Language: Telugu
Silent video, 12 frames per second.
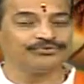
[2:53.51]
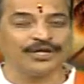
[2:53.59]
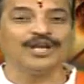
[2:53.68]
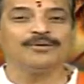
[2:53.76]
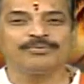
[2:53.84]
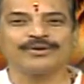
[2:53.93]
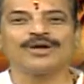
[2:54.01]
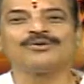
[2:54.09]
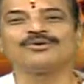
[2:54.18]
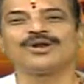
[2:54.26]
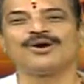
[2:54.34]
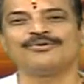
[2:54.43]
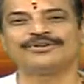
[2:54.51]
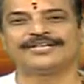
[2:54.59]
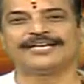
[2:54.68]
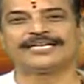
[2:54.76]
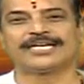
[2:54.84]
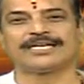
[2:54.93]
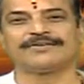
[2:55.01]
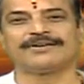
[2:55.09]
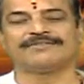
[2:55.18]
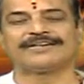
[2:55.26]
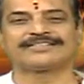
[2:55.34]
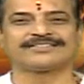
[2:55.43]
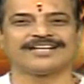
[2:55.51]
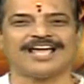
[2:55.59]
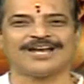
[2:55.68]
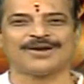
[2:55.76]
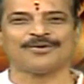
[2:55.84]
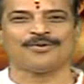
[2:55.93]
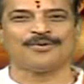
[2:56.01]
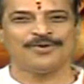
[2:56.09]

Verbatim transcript: తెలుపు రంగులో ఉండేటటువంటి వస్త్రాలను